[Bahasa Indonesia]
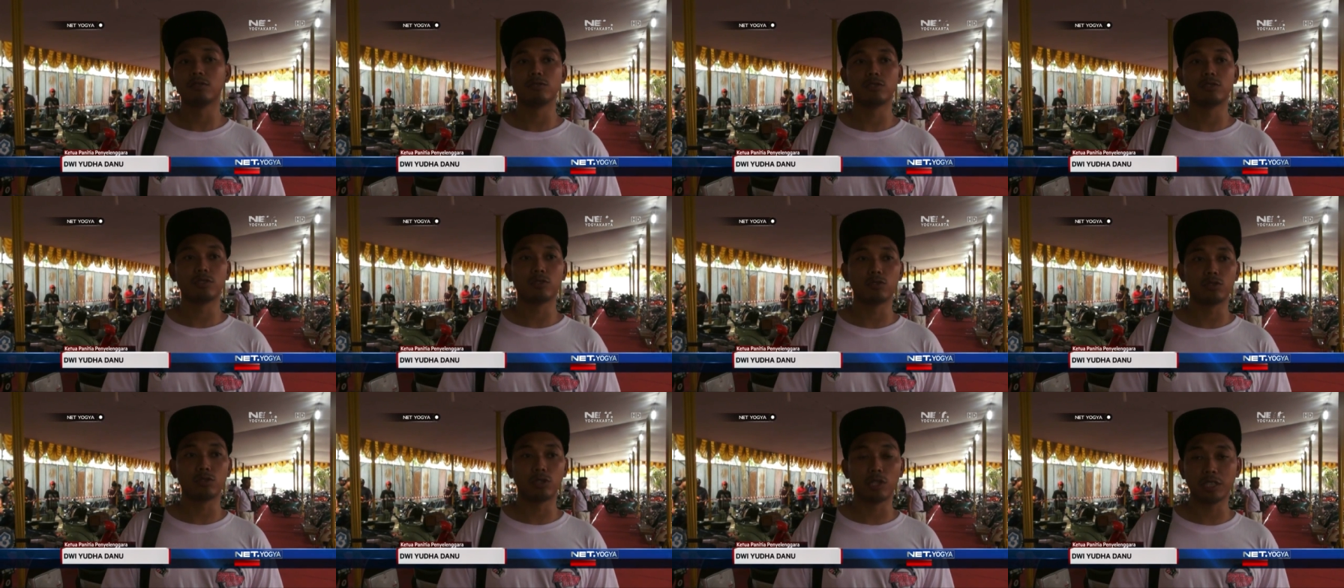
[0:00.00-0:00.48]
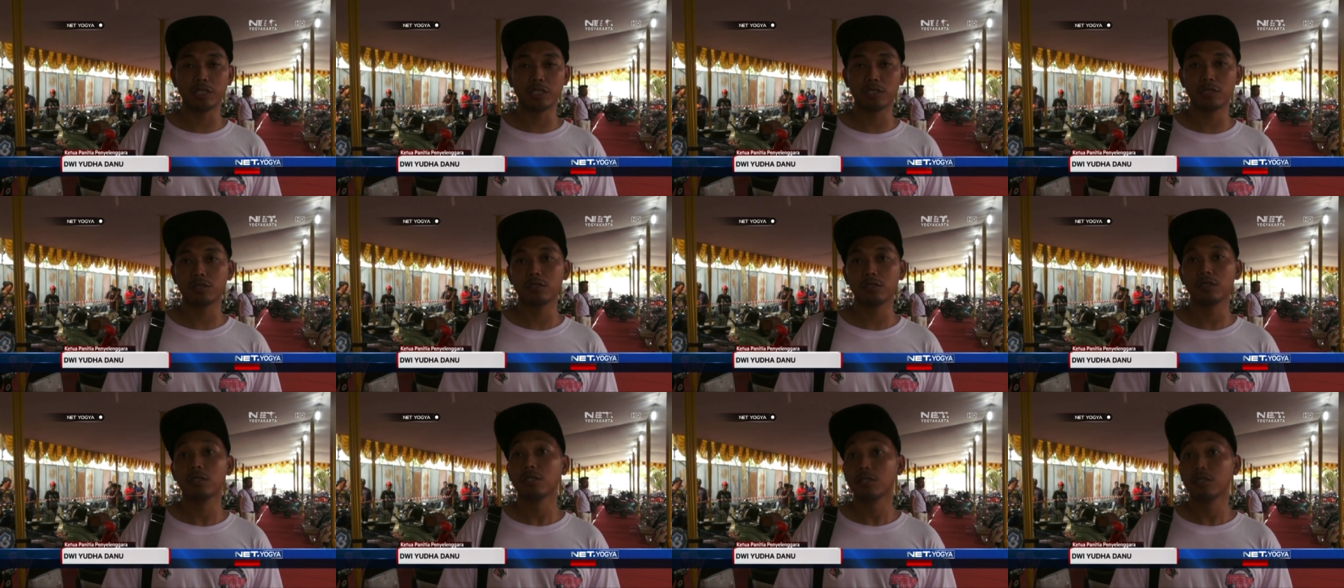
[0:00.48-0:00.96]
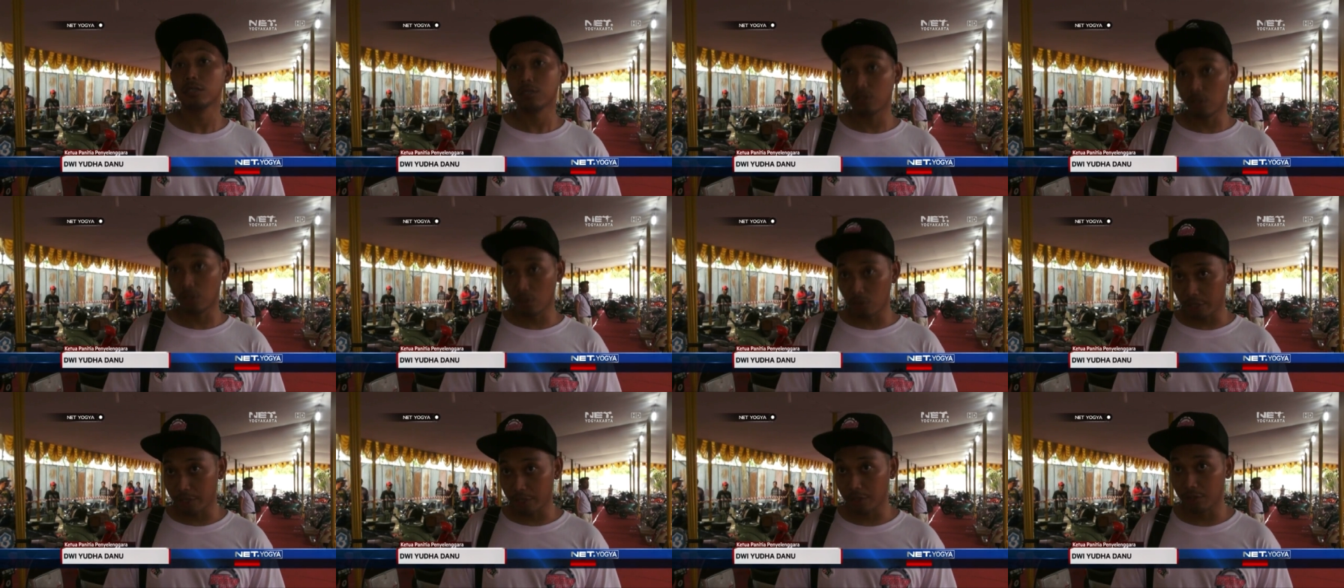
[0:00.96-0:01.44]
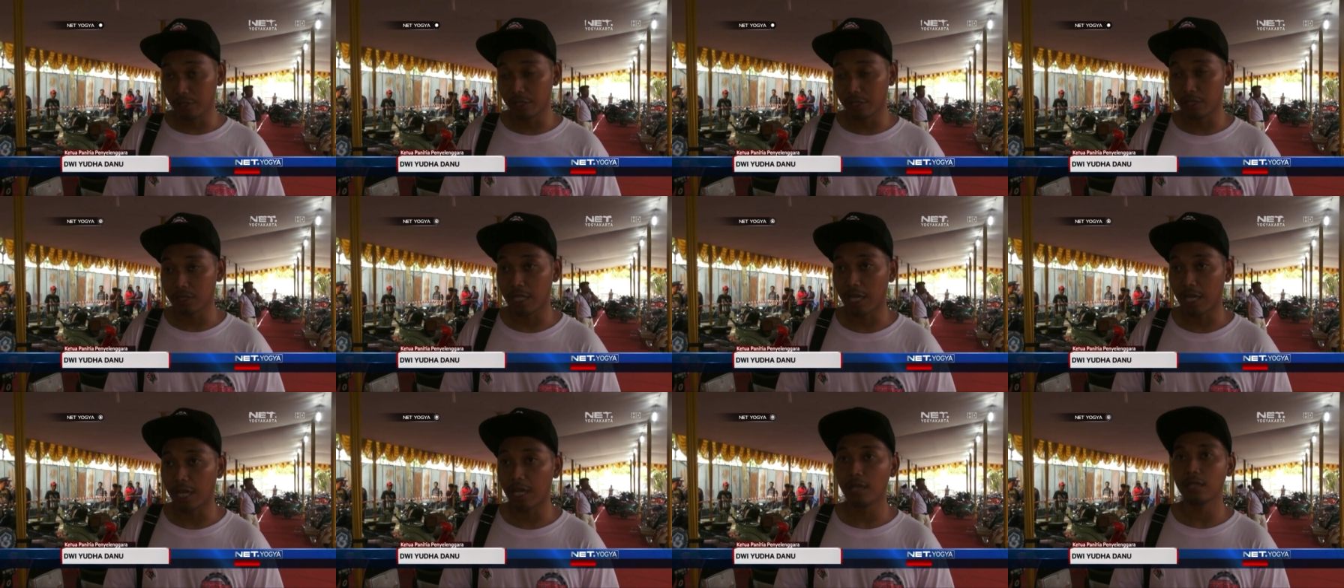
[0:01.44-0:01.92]
untuk skuteris seluruh
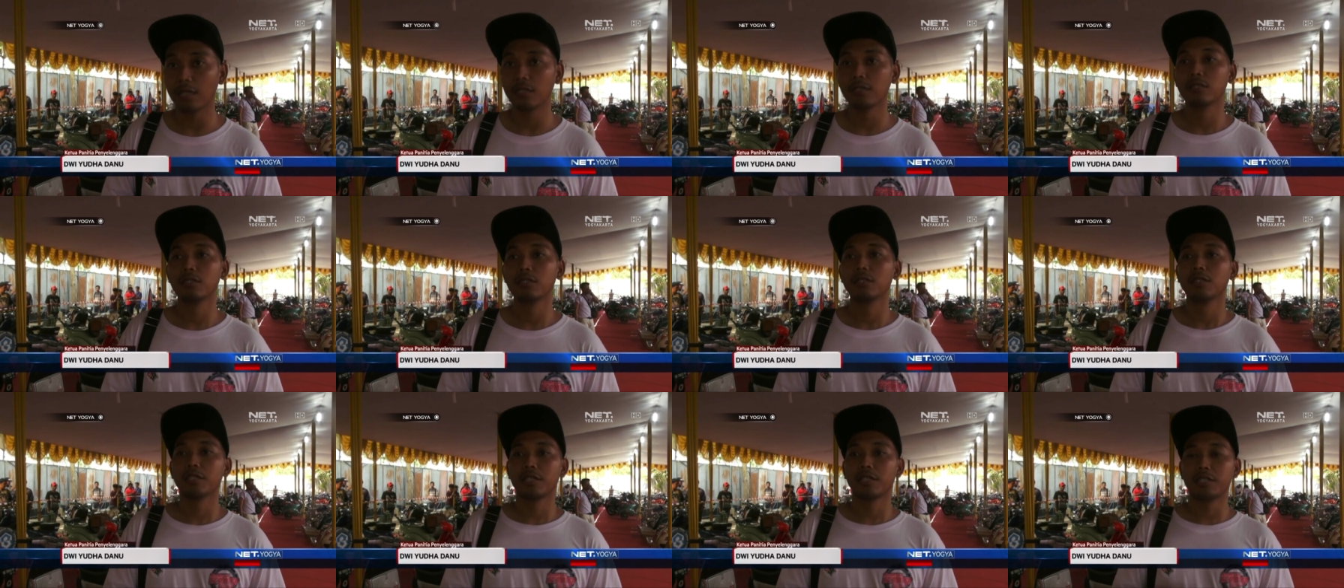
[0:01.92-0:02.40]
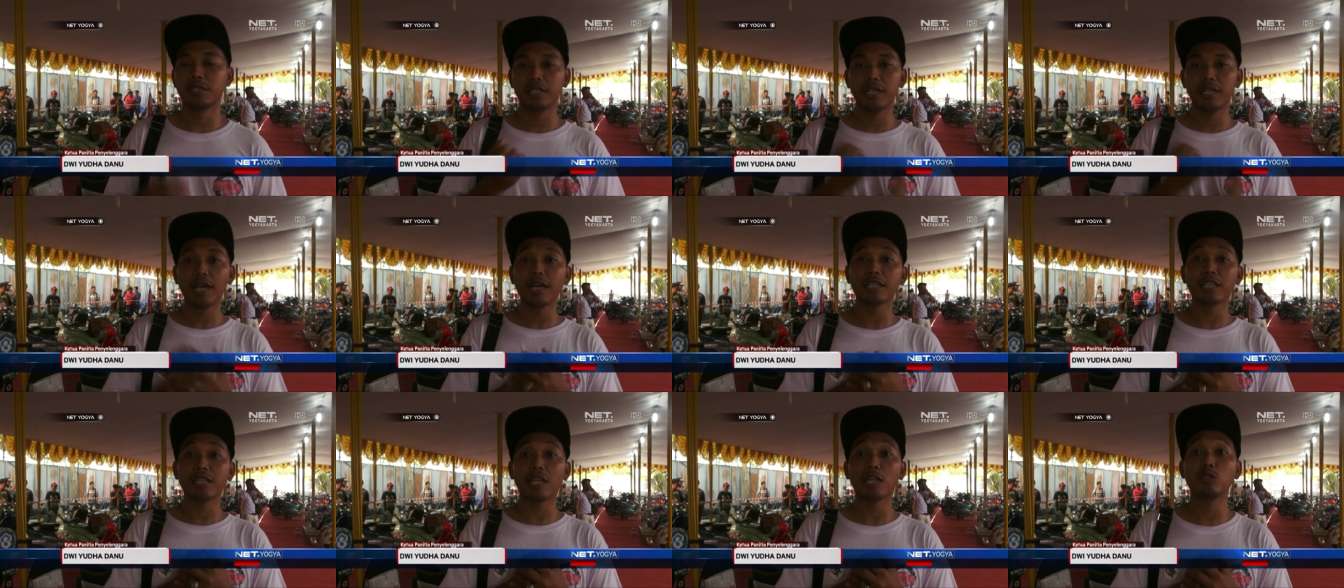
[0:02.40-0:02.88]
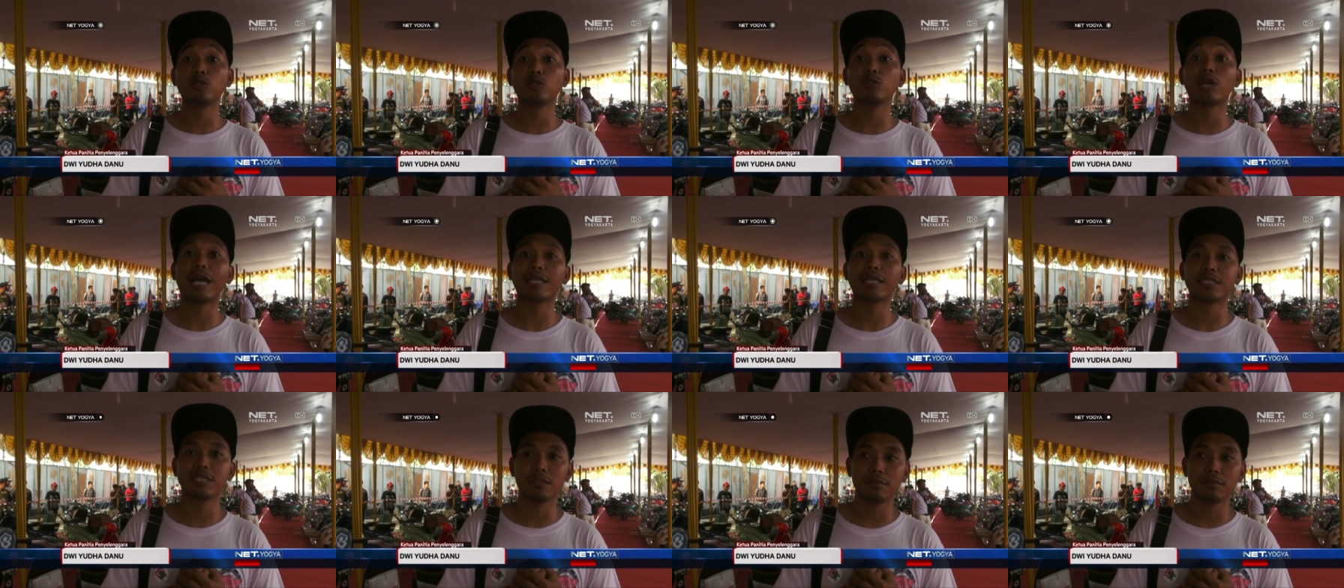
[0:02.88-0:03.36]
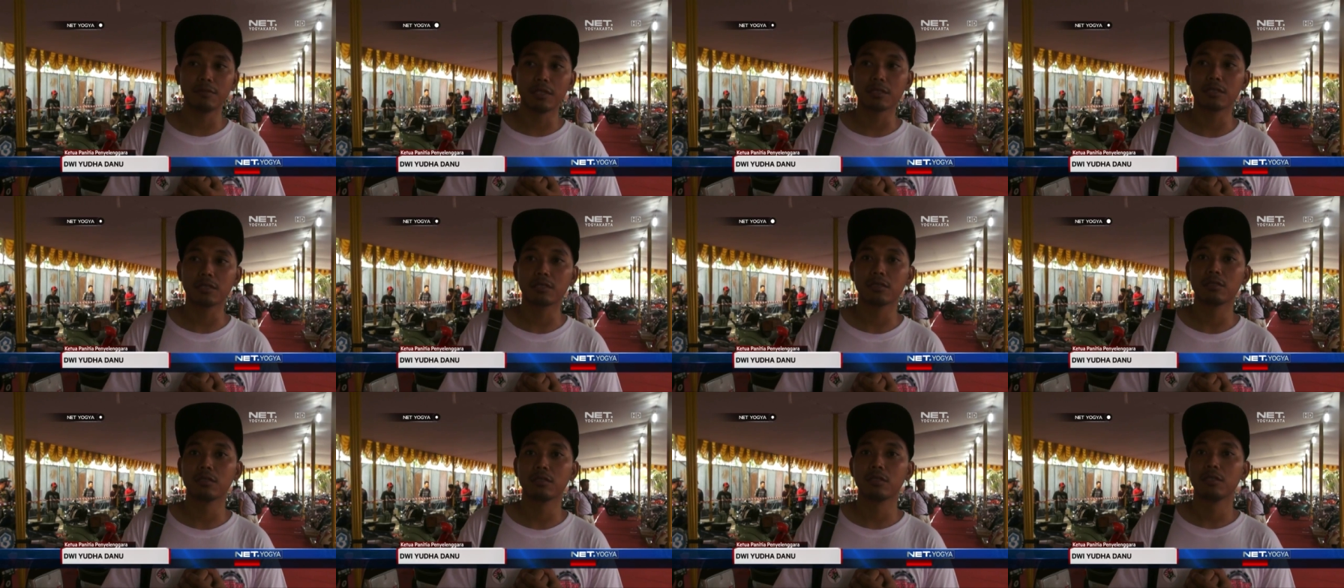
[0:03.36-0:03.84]
Indonesia. Ketiga, kita edukasi,
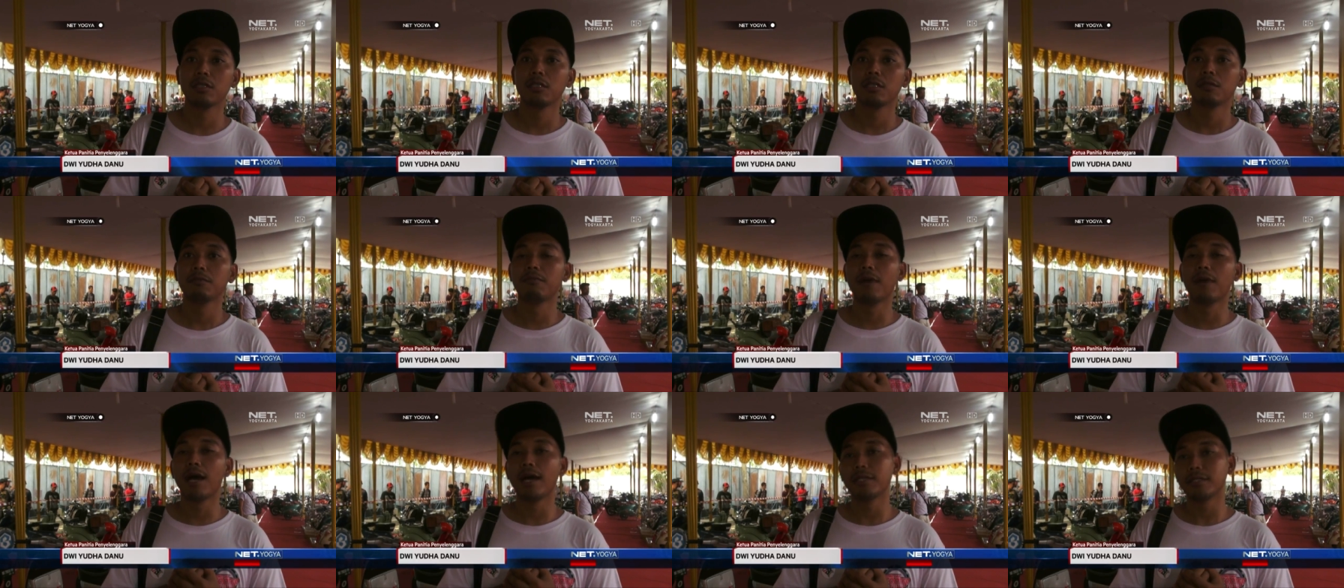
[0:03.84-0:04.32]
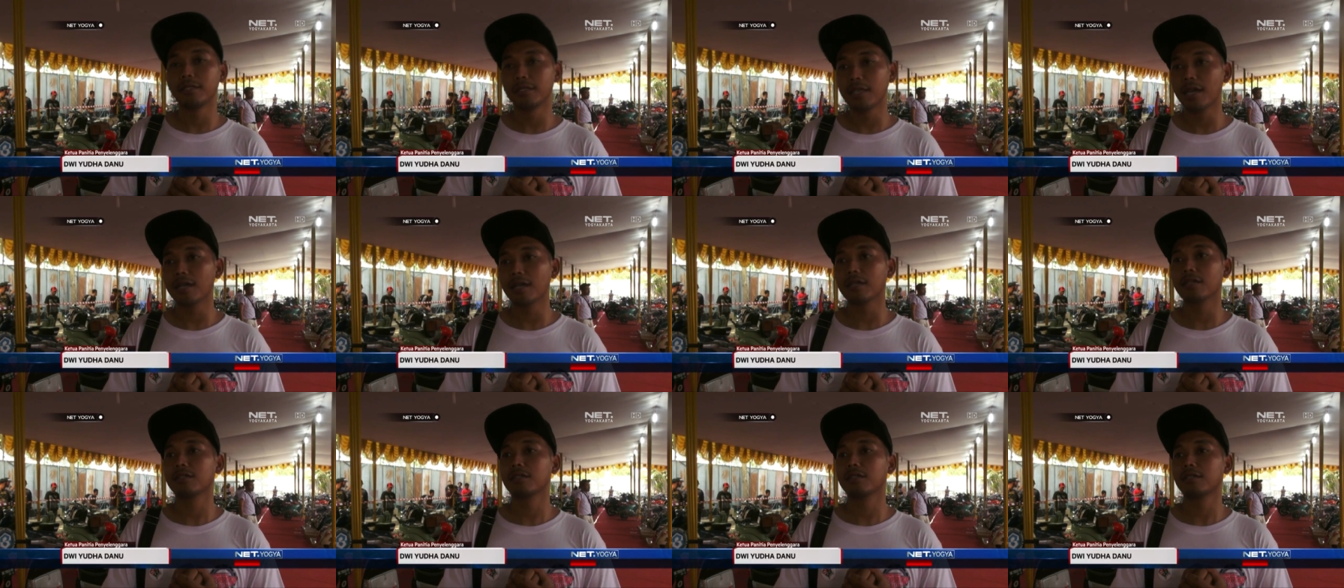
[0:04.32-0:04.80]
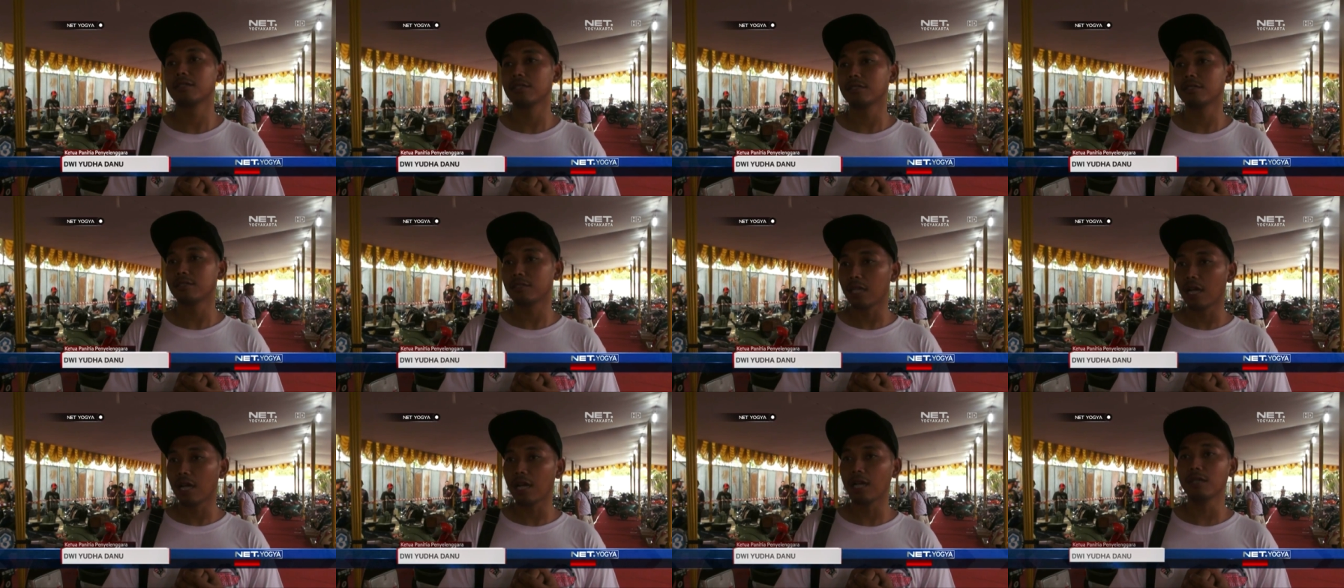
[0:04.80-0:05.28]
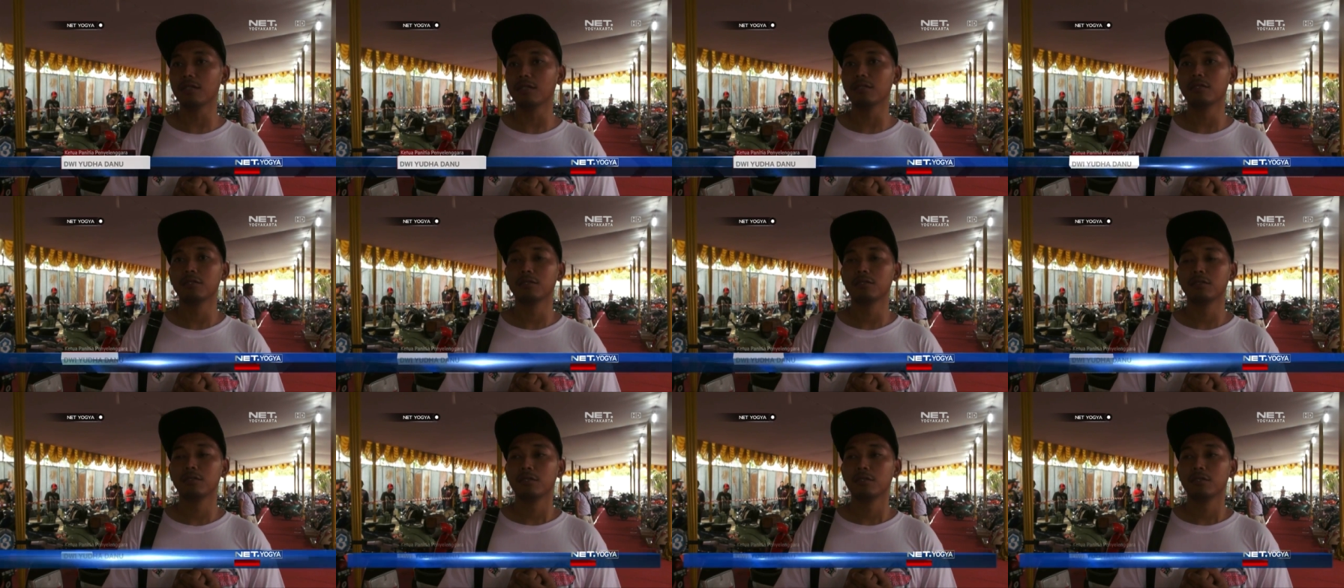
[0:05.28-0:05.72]
Mas. Banyak kita